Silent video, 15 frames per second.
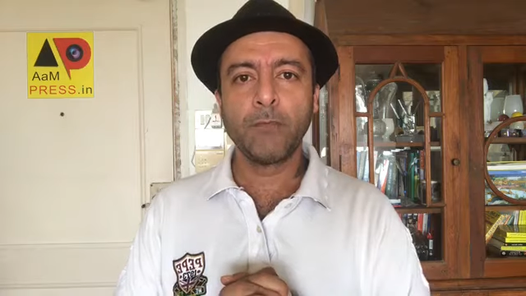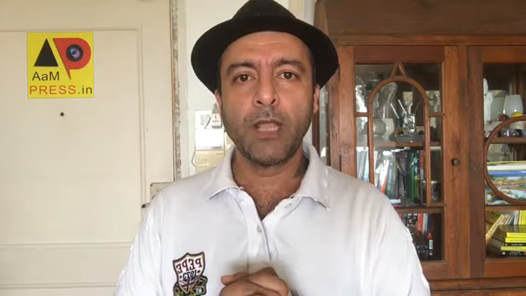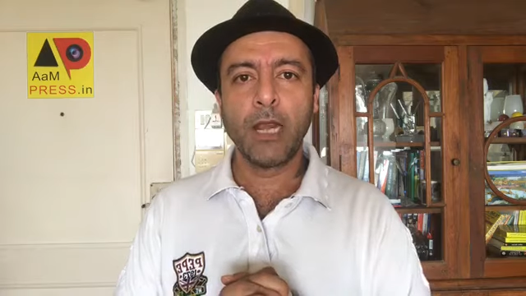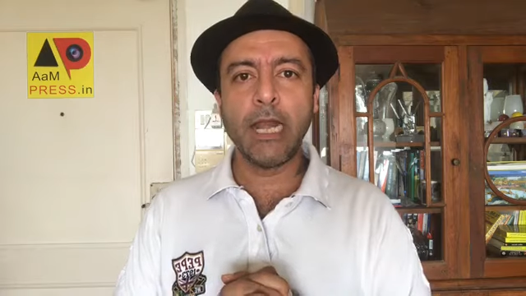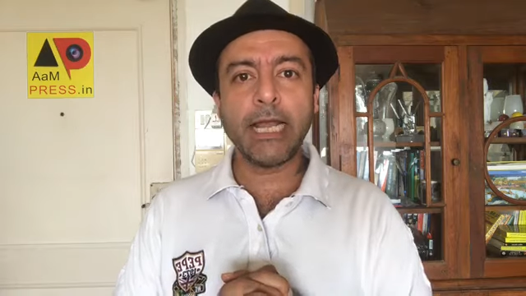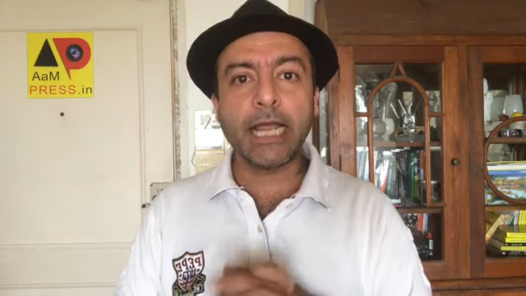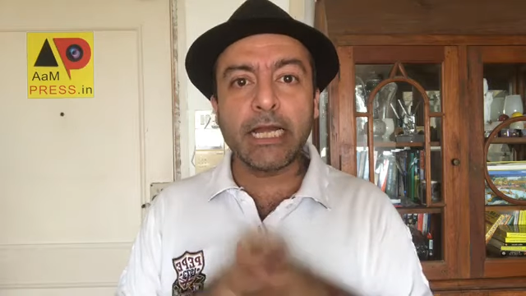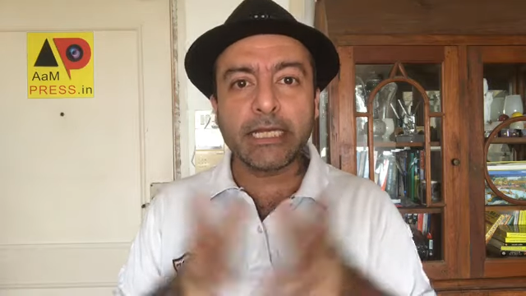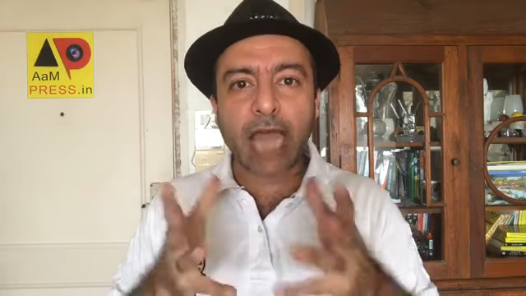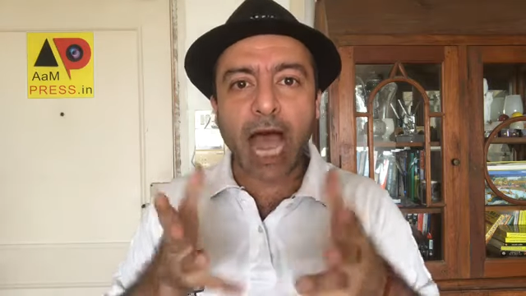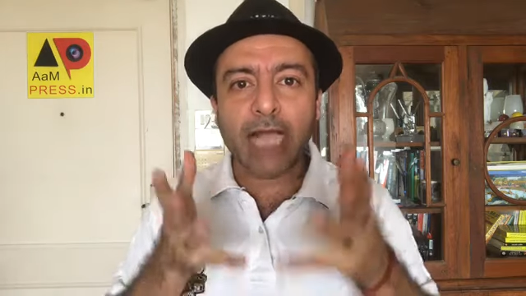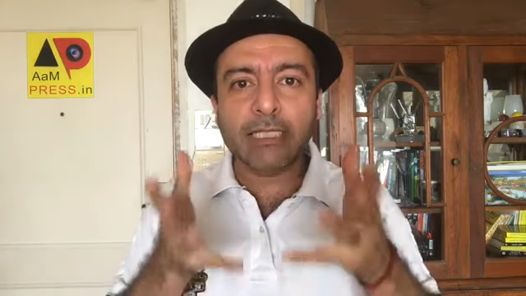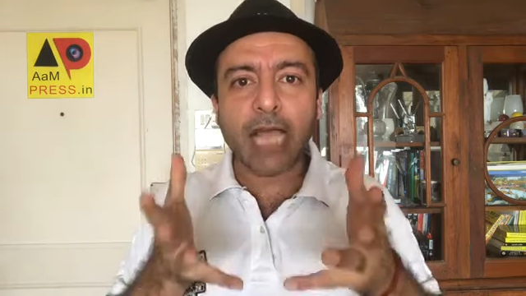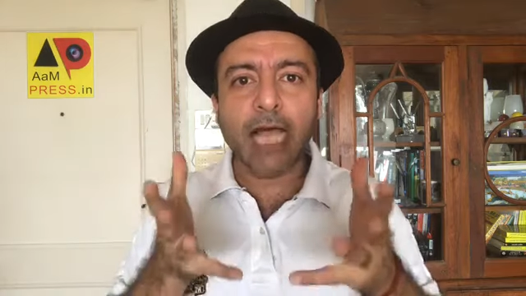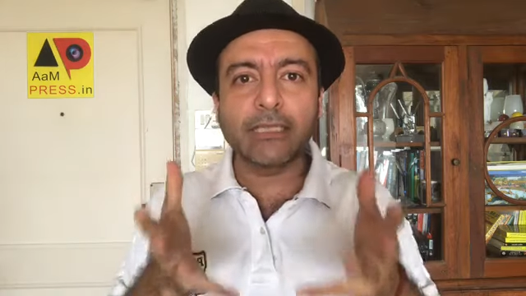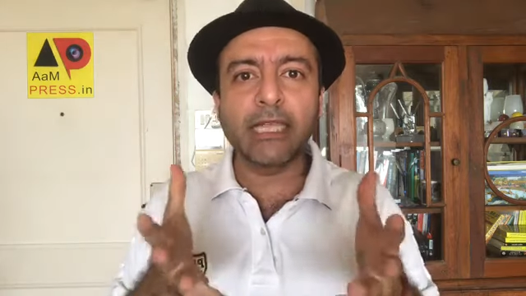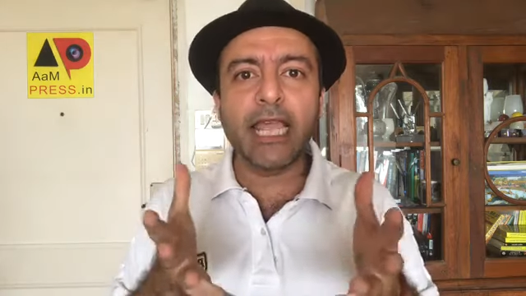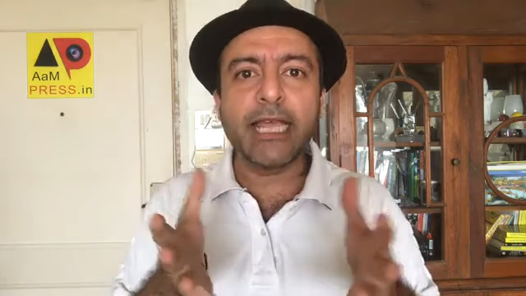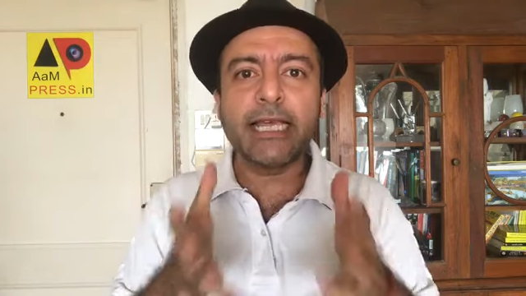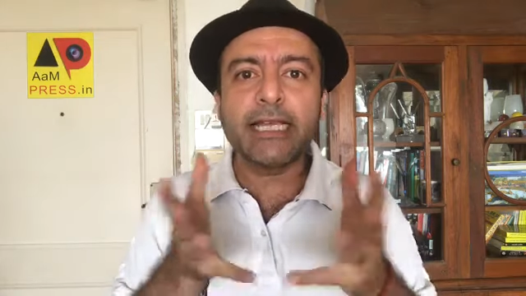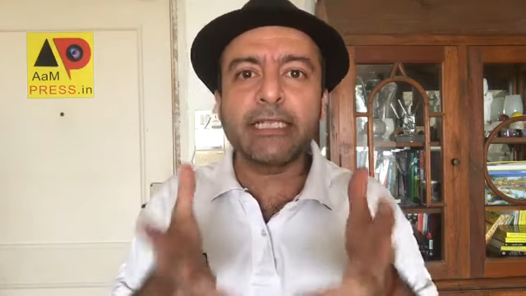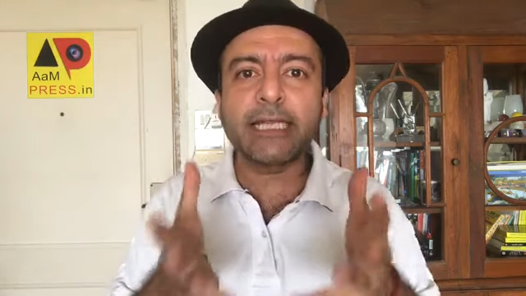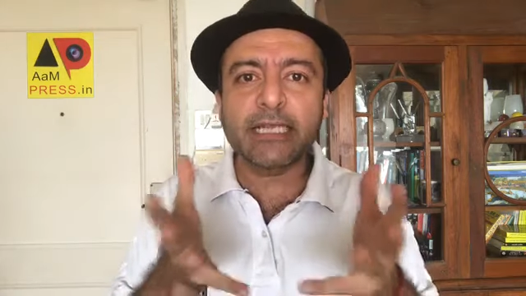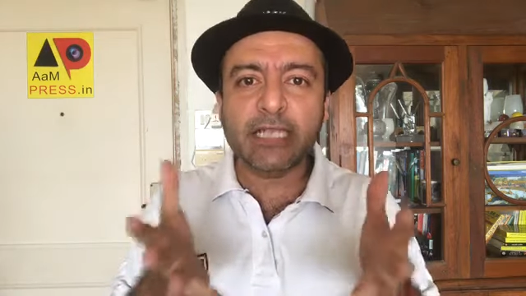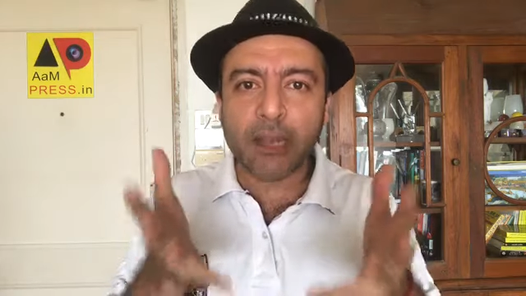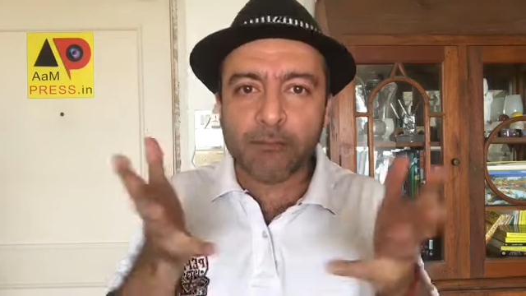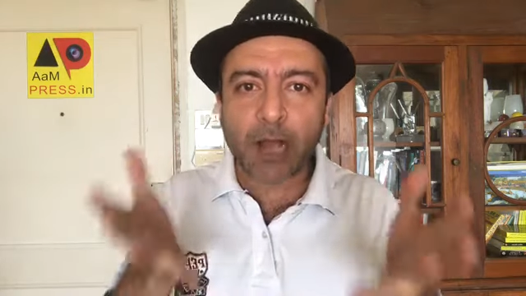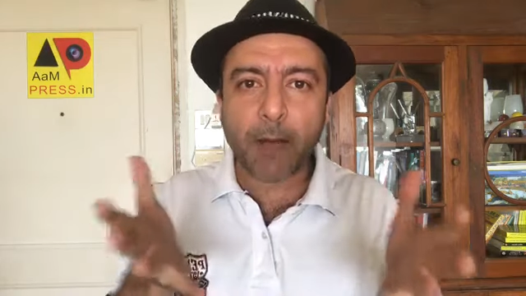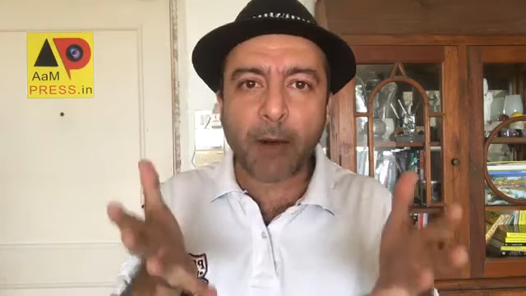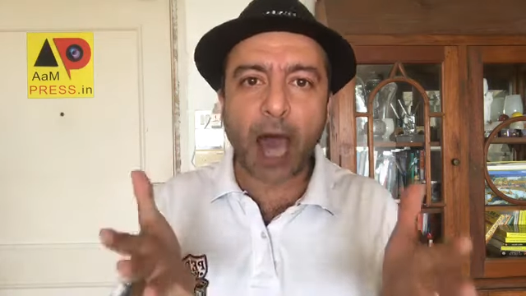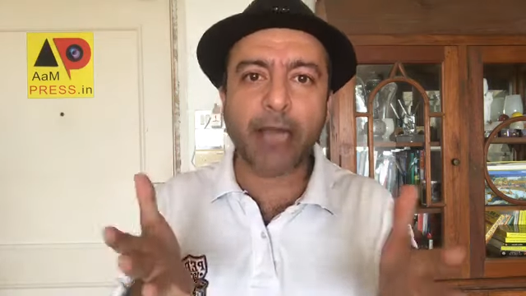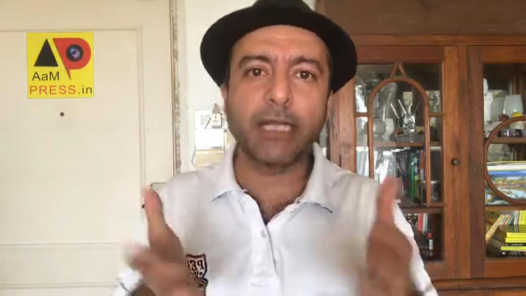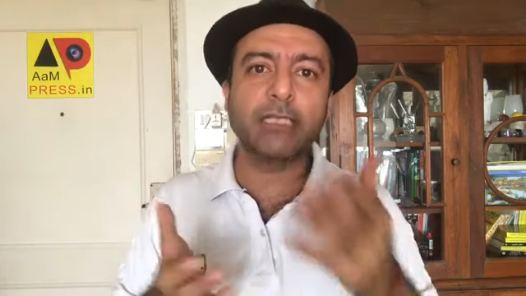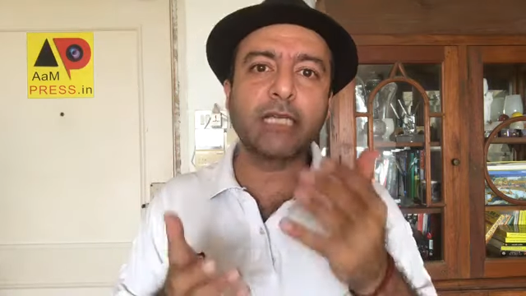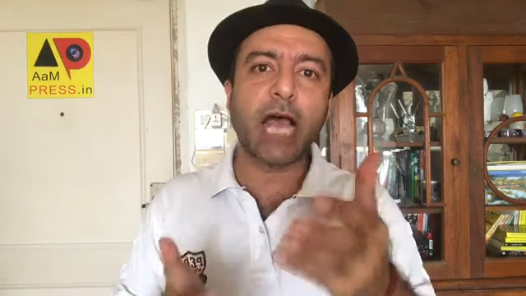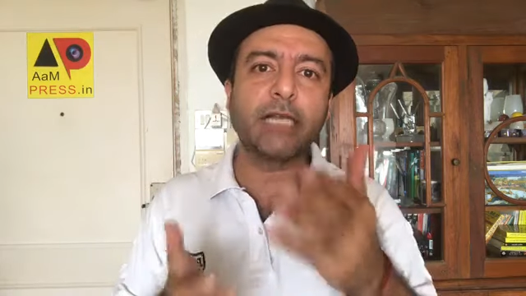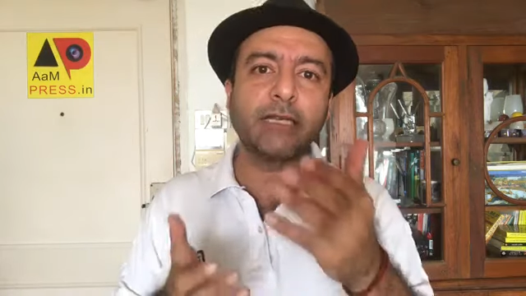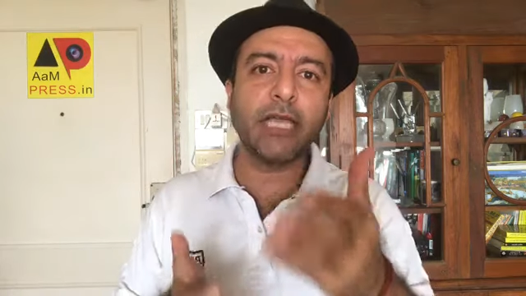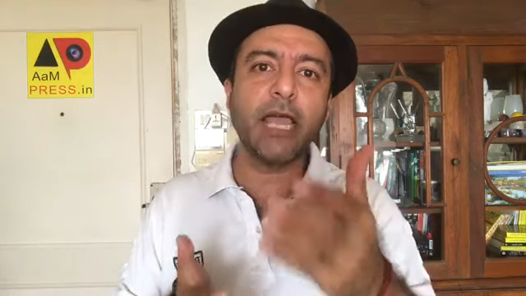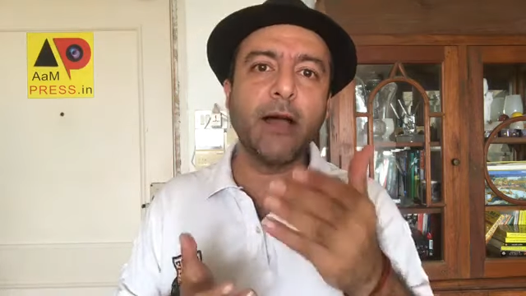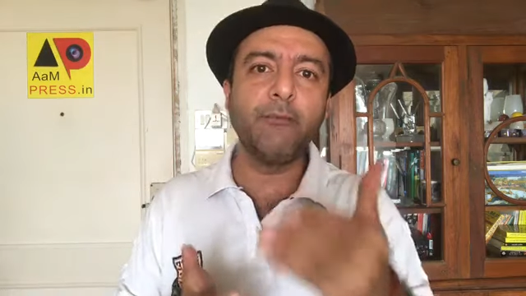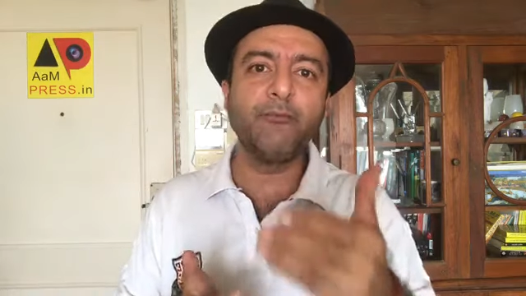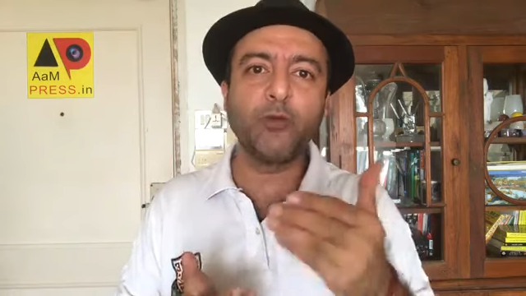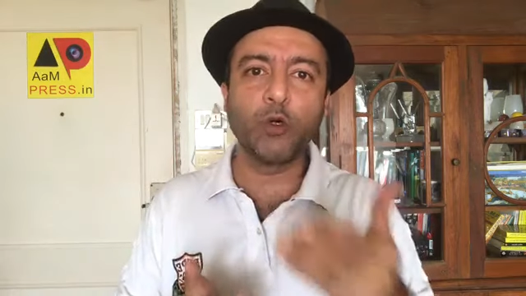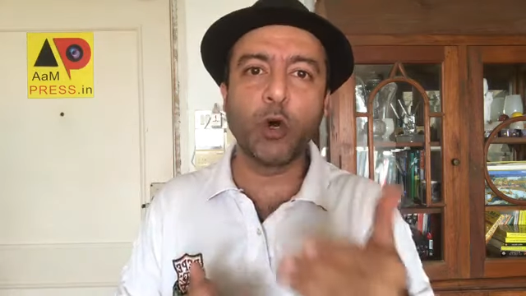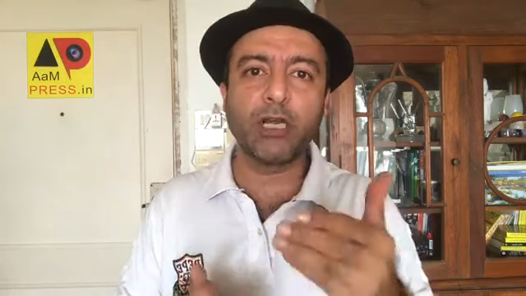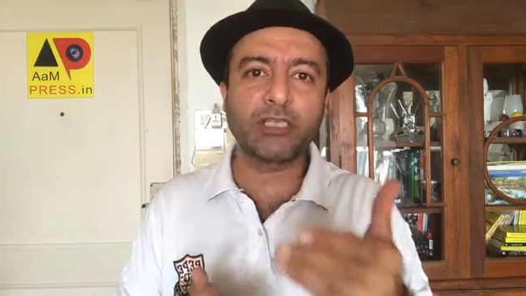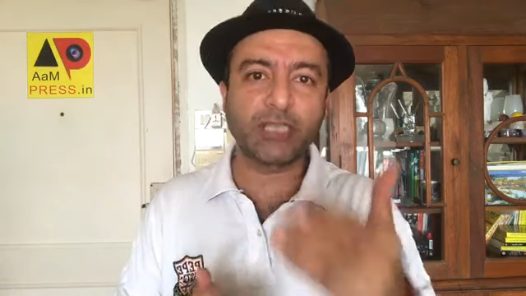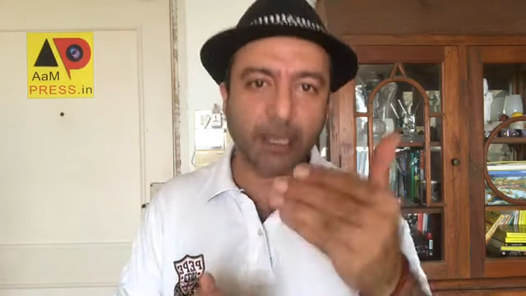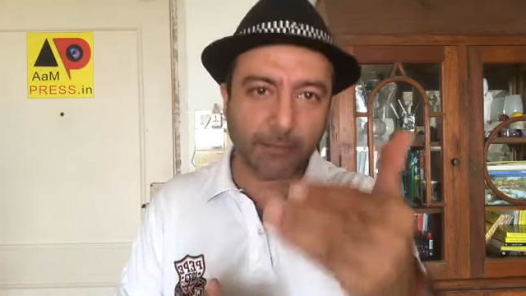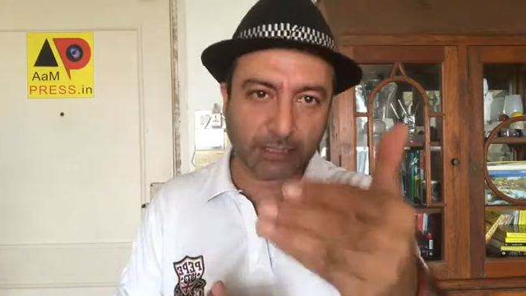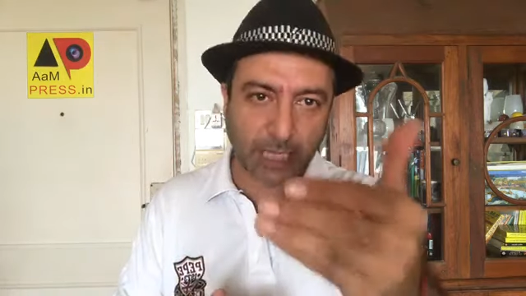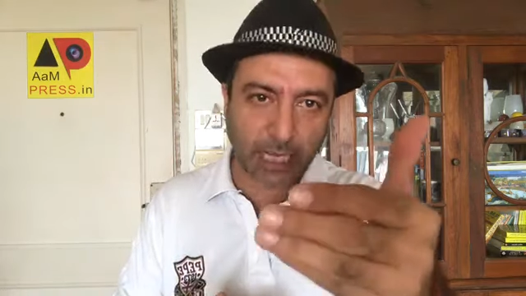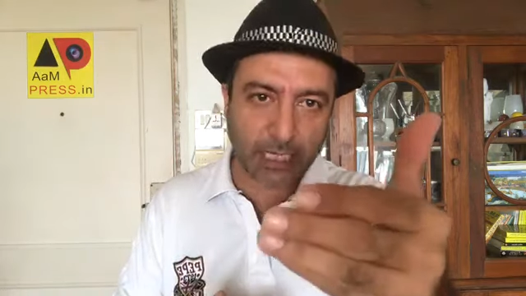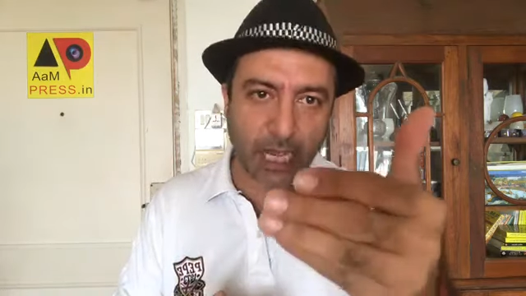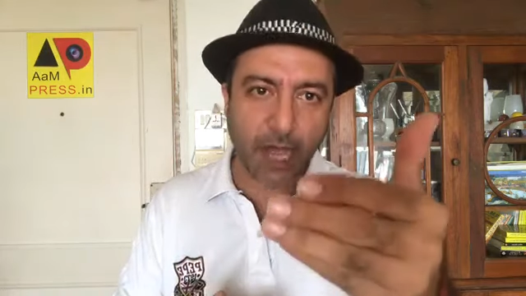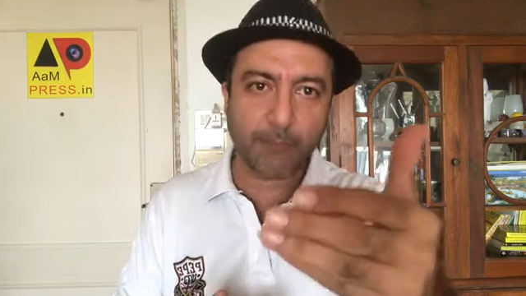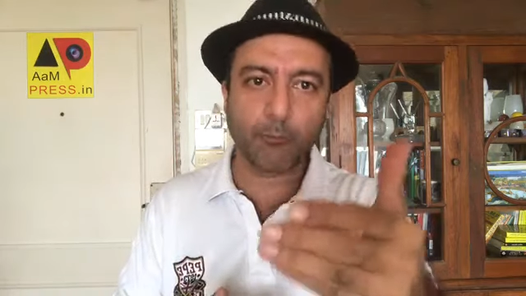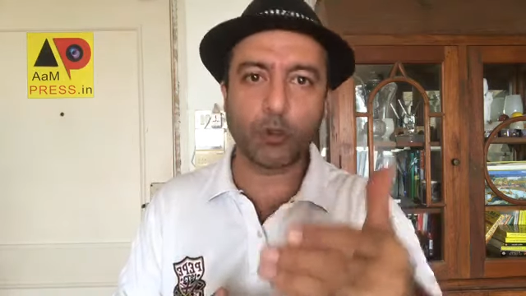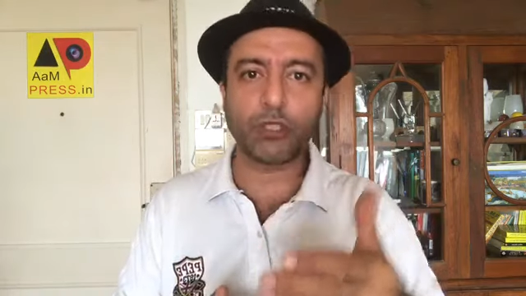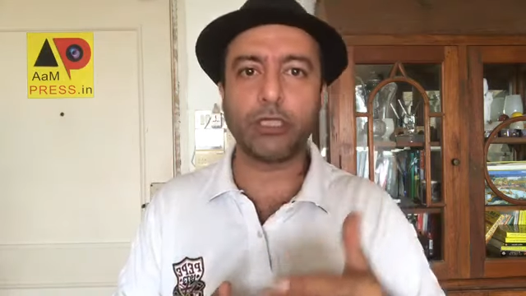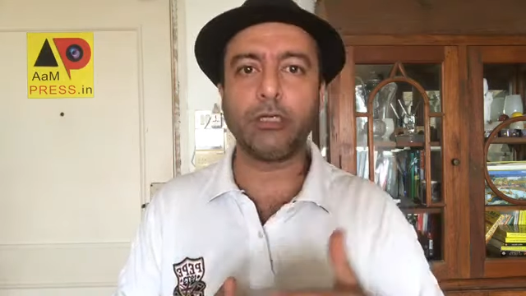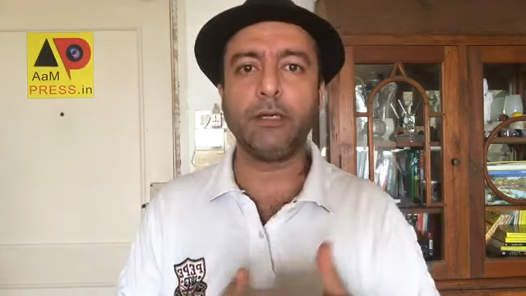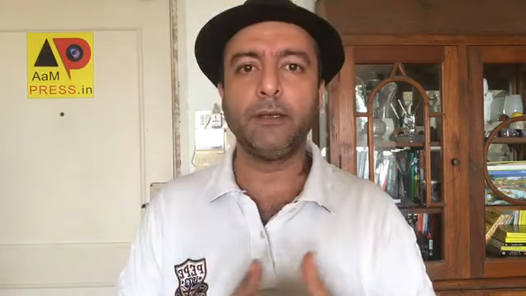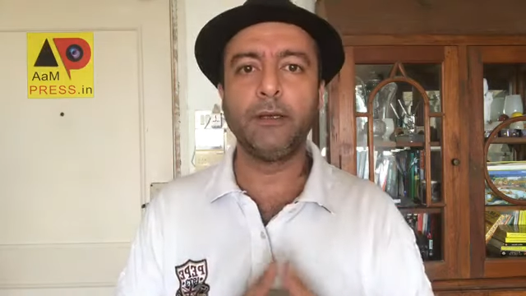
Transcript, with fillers: लेकिन क्या चाहते हैं किस किस्म का भारत चाहते हैं हम व्यूअर्स ये बताइए आप मुझे